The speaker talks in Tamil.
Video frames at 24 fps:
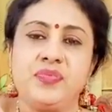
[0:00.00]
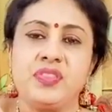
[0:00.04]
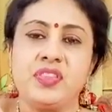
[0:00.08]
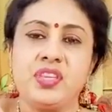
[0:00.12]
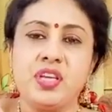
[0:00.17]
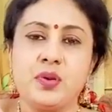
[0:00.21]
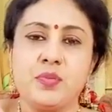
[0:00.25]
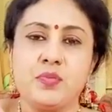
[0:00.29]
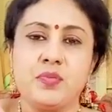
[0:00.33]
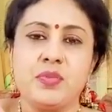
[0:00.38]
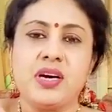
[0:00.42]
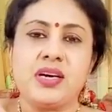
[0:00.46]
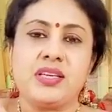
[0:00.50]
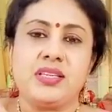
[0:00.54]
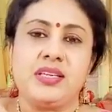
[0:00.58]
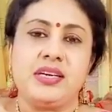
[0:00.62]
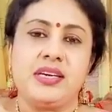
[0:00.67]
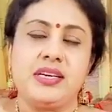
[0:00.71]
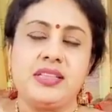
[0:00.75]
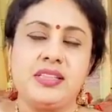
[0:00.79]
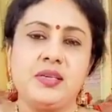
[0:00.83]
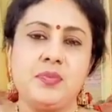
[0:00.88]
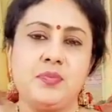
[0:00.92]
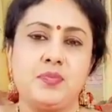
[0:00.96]
திரும்ப அதை
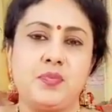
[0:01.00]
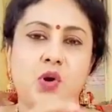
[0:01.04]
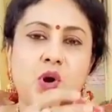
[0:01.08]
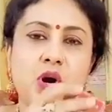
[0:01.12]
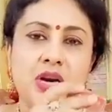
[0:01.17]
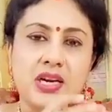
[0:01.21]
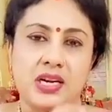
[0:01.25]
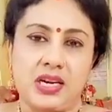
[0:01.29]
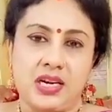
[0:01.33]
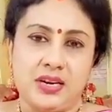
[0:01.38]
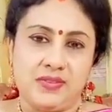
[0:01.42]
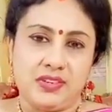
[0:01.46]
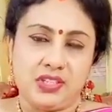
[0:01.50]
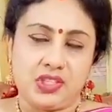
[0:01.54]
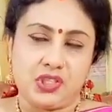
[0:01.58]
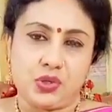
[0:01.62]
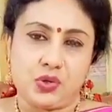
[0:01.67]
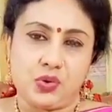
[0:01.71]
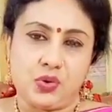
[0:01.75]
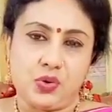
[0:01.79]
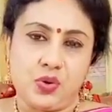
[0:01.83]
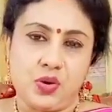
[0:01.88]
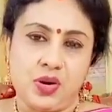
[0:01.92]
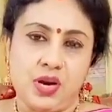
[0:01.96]
எடுத்து பாக்கெட்டில்
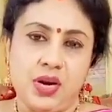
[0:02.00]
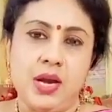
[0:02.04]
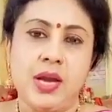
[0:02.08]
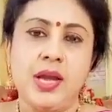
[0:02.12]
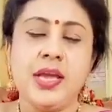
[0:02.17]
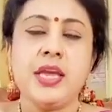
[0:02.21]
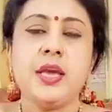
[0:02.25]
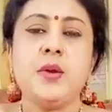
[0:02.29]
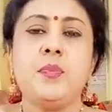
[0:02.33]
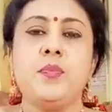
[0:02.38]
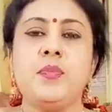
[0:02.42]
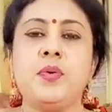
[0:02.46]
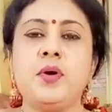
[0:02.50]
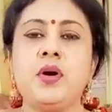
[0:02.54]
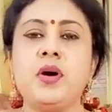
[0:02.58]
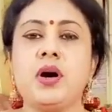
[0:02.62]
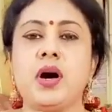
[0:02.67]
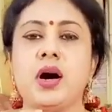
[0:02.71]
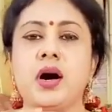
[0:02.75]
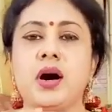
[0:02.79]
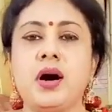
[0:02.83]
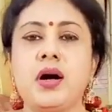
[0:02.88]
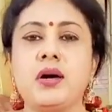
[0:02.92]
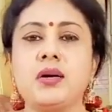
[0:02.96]
வச்சுக்கோங்க இப்போது
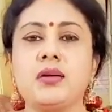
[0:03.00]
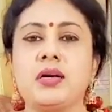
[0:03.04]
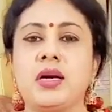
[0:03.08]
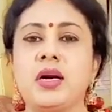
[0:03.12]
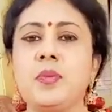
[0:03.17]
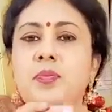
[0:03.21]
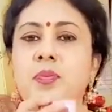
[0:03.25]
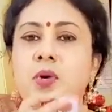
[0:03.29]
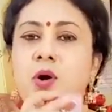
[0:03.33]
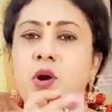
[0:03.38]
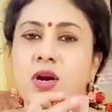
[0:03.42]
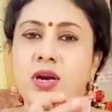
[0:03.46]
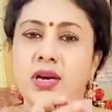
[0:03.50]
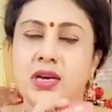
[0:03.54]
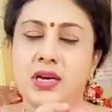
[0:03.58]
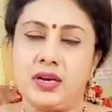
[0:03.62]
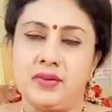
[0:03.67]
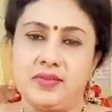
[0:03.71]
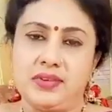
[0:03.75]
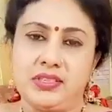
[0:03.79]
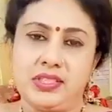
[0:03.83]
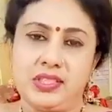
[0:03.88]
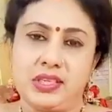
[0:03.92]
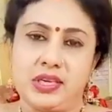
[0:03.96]
ஆண்கள்
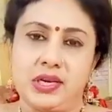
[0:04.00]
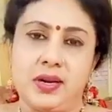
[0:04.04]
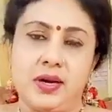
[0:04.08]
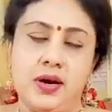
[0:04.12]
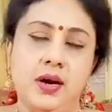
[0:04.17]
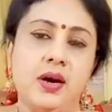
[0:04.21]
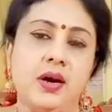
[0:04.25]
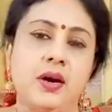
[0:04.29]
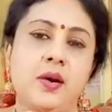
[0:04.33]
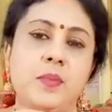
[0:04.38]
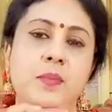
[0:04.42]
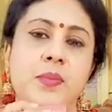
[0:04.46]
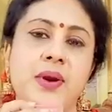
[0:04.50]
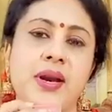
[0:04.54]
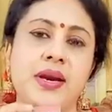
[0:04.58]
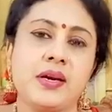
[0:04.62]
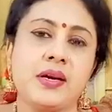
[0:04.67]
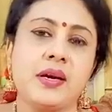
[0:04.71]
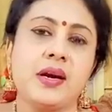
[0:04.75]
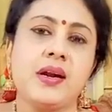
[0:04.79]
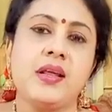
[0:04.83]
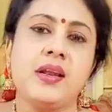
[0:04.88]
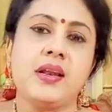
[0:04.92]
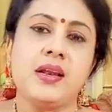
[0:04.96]
பாக்கெட்டில் வச்சுக்கலாம்
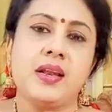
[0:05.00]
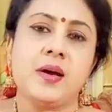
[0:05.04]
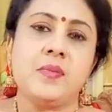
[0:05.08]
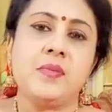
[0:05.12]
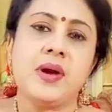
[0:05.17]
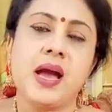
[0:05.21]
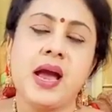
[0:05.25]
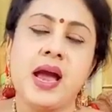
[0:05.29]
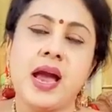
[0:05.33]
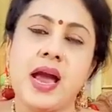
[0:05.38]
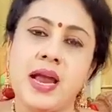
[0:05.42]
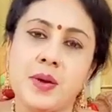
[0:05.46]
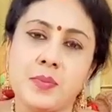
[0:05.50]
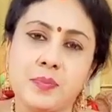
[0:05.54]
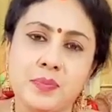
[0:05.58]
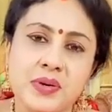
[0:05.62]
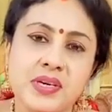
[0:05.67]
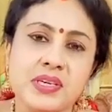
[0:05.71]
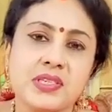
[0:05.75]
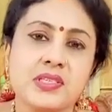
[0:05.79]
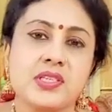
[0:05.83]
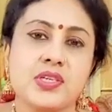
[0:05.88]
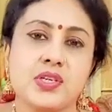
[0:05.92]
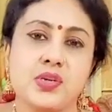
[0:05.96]
பெண்கள் எல்லாம் ஹேண்ட்
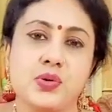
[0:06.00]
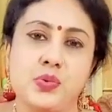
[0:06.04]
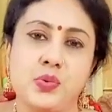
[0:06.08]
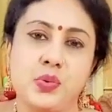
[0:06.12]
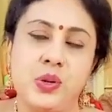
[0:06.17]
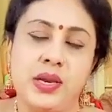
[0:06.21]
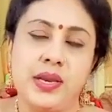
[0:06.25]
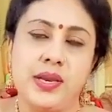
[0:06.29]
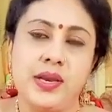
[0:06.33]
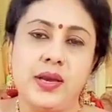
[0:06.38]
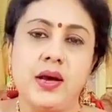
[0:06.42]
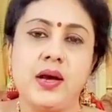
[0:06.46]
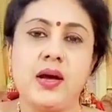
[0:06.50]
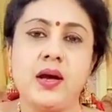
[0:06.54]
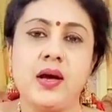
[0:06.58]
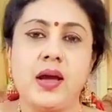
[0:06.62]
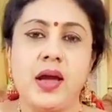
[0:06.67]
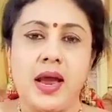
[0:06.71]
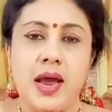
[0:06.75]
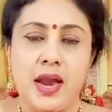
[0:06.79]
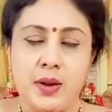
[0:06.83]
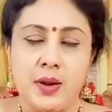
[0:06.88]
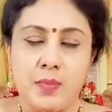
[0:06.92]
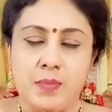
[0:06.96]
பர்ஸ் இருக்கும் இல்லையா
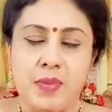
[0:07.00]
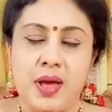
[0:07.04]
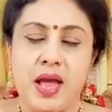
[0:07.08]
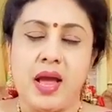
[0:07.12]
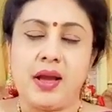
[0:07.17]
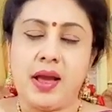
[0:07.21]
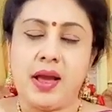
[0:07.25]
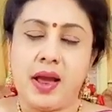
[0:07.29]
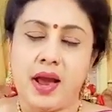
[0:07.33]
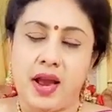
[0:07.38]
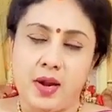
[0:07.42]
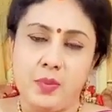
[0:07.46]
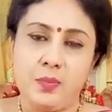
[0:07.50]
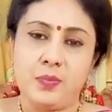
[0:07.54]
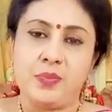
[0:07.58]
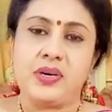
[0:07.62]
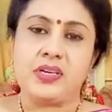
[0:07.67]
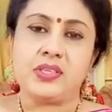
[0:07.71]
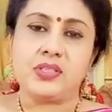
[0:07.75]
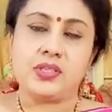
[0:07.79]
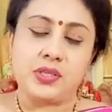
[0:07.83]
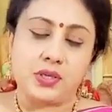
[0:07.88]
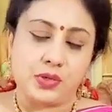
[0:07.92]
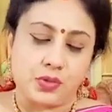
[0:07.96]
ஹேண்ட் பேக் ஹேண்ட்
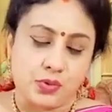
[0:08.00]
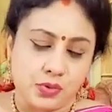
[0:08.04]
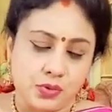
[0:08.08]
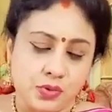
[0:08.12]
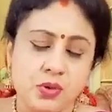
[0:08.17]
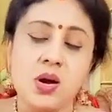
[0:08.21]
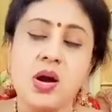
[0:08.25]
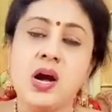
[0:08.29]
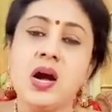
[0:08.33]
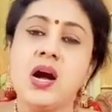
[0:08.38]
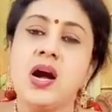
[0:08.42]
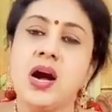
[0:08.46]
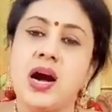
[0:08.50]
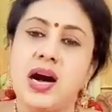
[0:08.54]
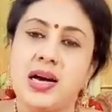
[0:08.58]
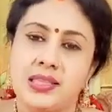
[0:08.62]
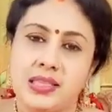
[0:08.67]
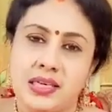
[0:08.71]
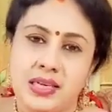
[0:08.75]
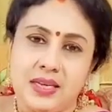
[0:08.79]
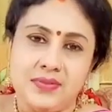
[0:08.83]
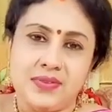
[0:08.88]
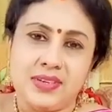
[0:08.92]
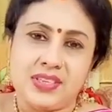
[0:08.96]
பர்ஸ் இருக்கும்
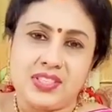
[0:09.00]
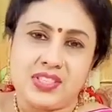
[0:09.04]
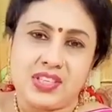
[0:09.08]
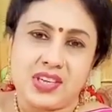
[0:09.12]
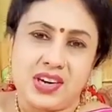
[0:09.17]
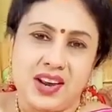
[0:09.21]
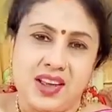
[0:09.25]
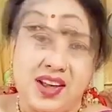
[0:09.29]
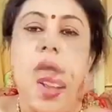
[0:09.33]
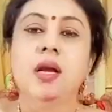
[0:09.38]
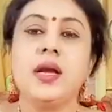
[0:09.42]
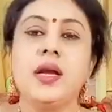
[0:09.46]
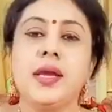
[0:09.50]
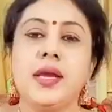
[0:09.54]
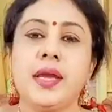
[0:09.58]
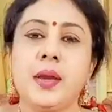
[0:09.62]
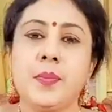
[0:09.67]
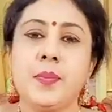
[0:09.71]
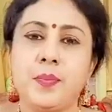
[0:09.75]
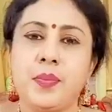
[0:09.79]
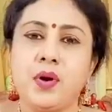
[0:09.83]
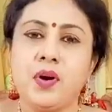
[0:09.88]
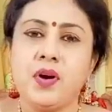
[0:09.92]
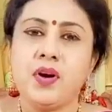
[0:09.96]
அதில் வச்சுக்கலாம்
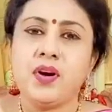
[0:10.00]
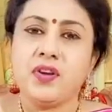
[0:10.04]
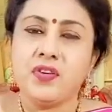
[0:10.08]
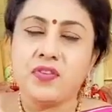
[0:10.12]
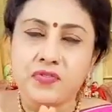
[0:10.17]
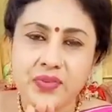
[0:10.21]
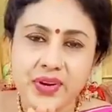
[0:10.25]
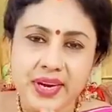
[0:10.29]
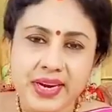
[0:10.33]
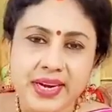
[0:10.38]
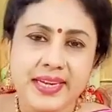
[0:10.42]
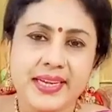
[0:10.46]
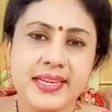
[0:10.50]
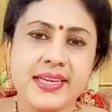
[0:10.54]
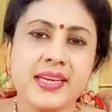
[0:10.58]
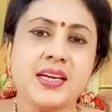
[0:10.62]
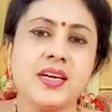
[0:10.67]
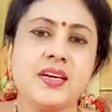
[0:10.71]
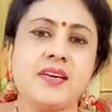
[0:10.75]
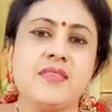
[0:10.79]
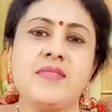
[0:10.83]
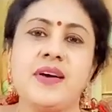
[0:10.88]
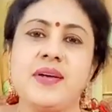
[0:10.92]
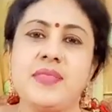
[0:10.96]
இப்போது
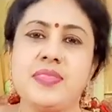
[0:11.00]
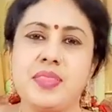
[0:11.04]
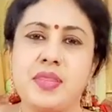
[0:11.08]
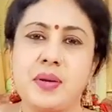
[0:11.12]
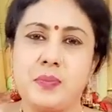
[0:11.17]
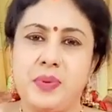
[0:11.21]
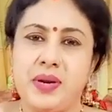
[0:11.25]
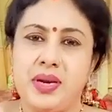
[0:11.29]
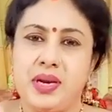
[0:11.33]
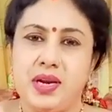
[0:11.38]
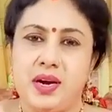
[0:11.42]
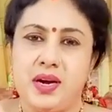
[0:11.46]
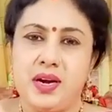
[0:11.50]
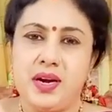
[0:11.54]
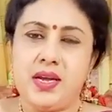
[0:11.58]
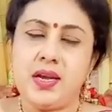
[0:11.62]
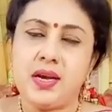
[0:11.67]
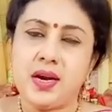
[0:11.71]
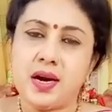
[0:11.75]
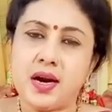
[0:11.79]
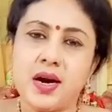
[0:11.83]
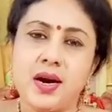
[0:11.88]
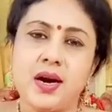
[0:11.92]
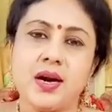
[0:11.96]
வீட்டுக்கு வந்த பின்னாடி
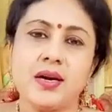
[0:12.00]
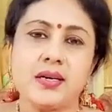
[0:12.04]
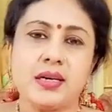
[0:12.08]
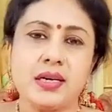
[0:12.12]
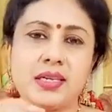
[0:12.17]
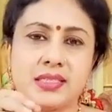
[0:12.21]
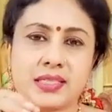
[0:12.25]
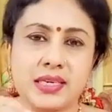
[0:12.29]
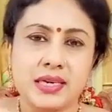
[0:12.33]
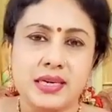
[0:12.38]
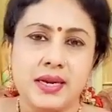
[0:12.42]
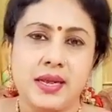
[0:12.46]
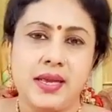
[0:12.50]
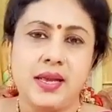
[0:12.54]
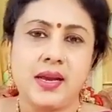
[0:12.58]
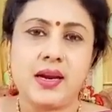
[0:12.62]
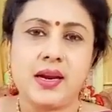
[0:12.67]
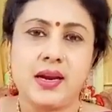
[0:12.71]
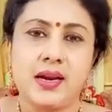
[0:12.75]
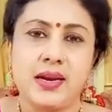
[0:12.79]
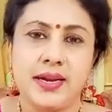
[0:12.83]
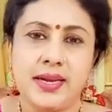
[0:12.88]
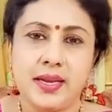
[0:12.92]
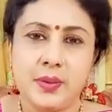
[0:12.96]
ஆண்கள் சட்டையை
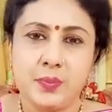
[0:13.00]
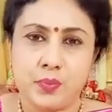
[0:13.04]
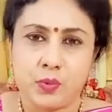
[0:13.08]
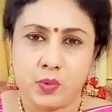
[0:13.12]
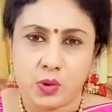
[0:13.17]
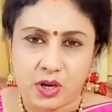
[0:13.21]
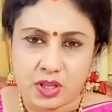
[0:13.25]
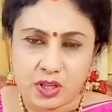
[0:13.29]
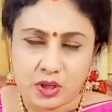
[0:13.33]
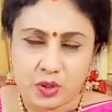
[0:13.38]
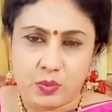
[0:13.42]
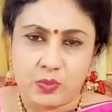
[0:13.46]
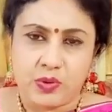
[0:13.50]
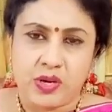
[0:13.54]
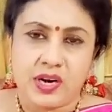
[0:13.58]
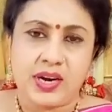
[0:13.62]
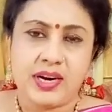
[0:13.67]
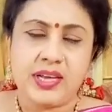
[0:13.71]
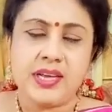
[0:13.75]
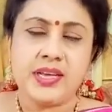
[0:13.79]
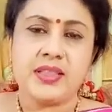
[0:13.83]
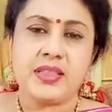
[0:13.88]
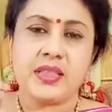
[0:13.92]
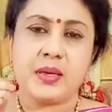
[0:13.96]
கழட்டி போடுறதுக்கு
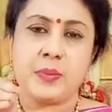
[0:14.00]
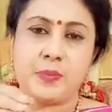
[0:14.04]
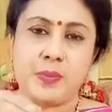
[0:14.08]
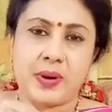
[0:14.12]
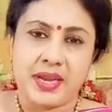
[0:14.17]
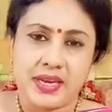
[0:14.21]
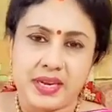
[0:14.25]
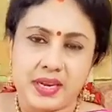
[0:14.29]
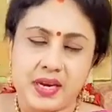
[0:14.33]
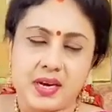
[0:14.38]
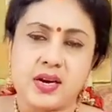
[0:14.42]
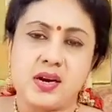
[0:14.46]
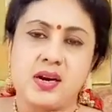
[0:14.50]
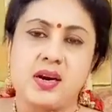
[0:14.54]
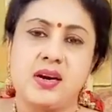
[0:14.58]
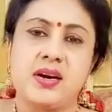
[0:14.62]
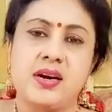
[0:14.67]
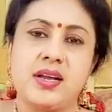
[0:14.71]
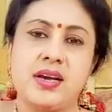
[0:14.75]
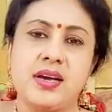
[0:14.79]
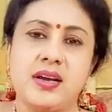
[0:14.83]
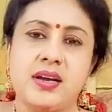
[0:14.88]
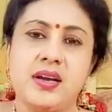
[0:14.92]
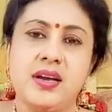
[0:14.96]
முன்னாடி இந்த பைரா
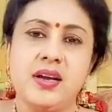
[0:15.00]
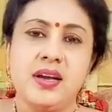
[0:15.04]
கார்டை